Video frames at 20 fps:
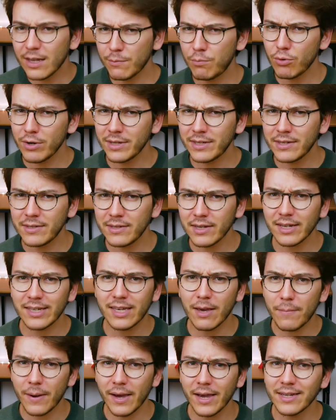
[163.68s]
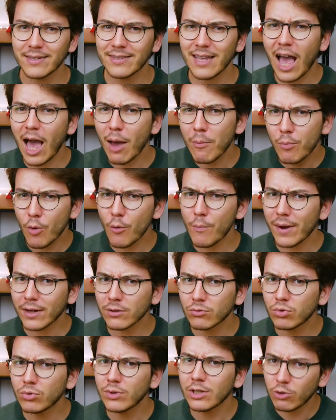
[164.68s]
des politiciens qui apparaissent un peu
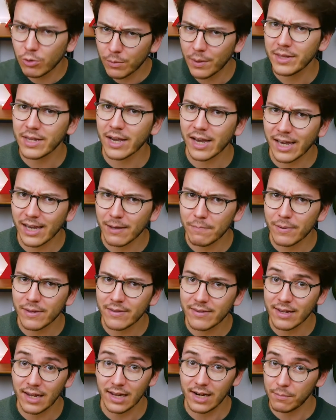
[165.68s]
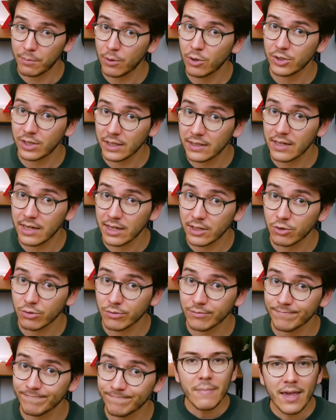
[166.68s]
partout et de manière répétée à l'approche des
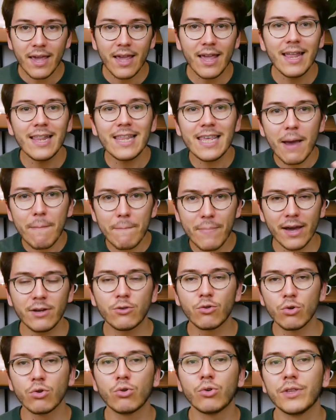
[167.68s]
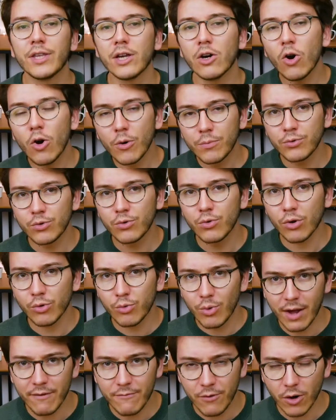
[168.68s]
élections. Mais il n'y a pas que le côté obscur de la